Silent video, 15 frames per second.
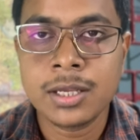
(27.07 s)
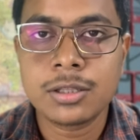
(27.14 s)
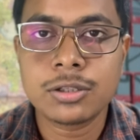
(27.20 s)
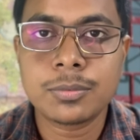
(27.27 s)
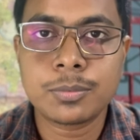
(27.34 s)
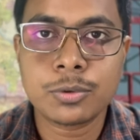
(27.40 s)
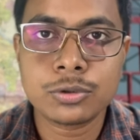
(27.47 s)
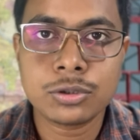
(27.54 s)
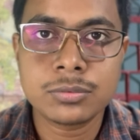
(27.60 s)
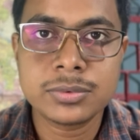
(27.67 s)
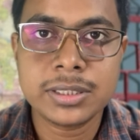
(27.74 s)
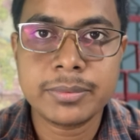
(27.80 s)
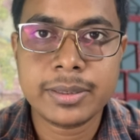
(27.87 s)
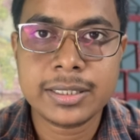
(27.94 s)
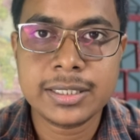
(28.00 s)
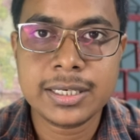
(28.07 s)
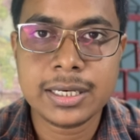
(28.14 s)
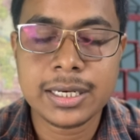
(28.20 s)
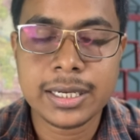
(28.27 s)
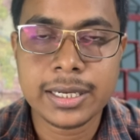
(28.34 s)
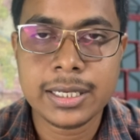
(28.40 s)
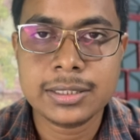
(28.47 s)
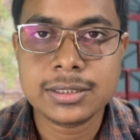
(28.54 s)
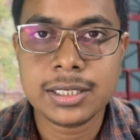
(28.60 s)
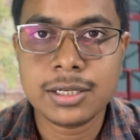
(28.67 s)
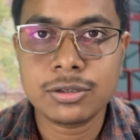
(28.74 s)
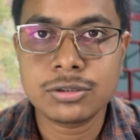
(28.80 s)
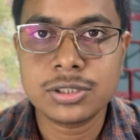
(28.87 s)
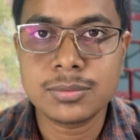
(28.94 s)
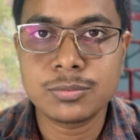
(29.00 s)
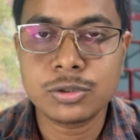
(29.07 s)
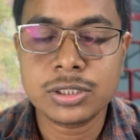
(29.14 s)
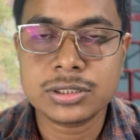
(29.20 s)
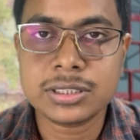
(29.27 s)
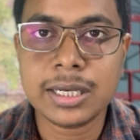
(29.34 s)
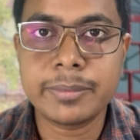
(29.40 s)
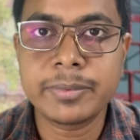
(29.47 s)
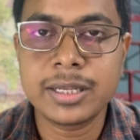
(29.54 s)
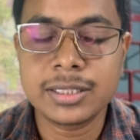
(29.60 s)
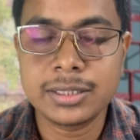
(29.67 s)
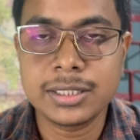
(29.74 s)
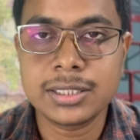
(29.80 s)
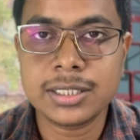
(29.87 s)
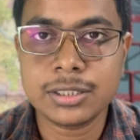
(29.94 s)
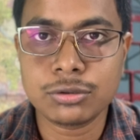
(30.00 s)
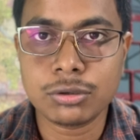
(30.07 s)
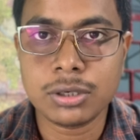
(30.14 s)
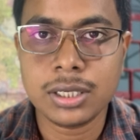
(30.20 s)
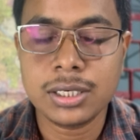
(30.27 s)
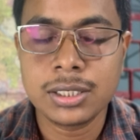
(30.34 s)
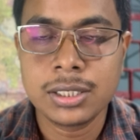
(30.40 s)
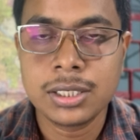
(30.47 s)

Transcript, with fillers: তো প্রথম যে মাটিটা লাগে সেটা হচ্ছে মুখের সামনের দিকটা তোলার